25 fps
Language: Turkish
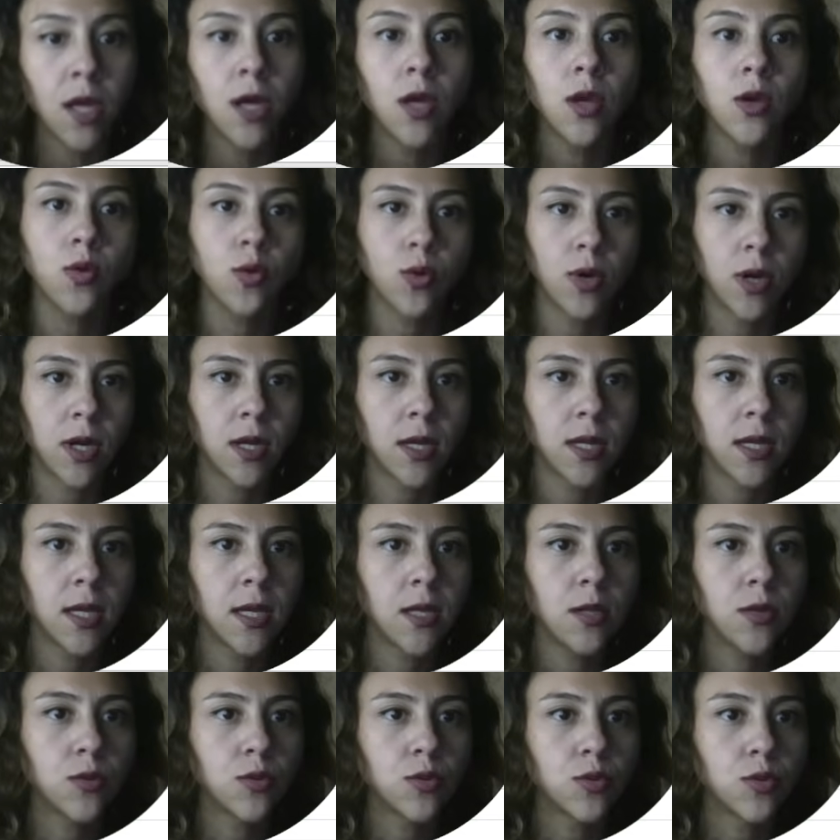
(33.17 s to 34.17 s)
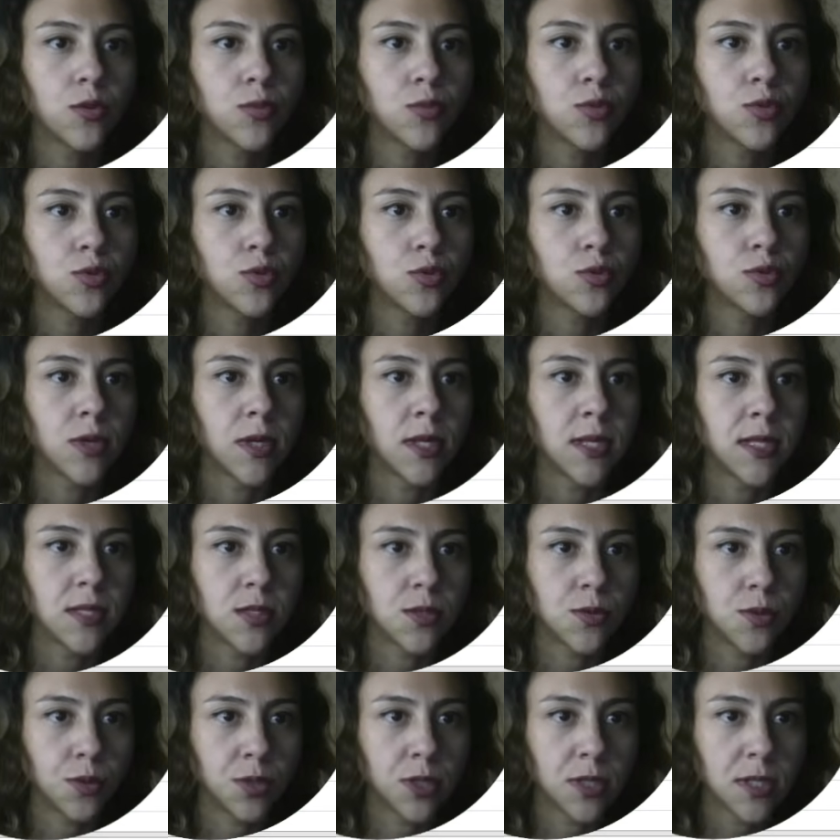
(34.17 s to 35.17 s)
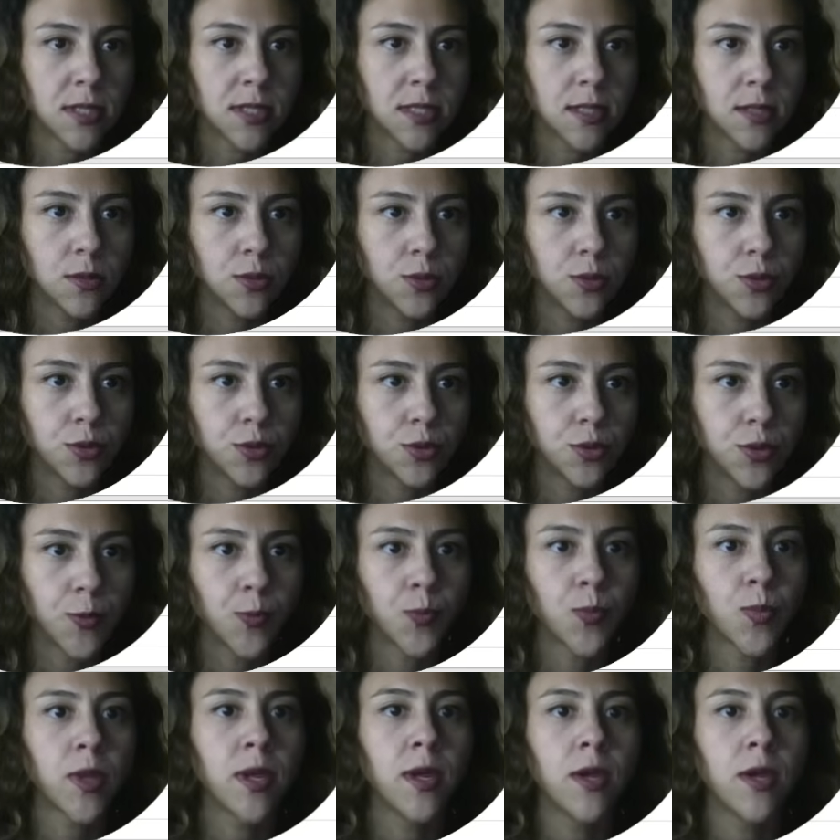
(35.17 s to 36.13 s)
Yukarı geliyorum. Şurada insert'e tıklıyorum.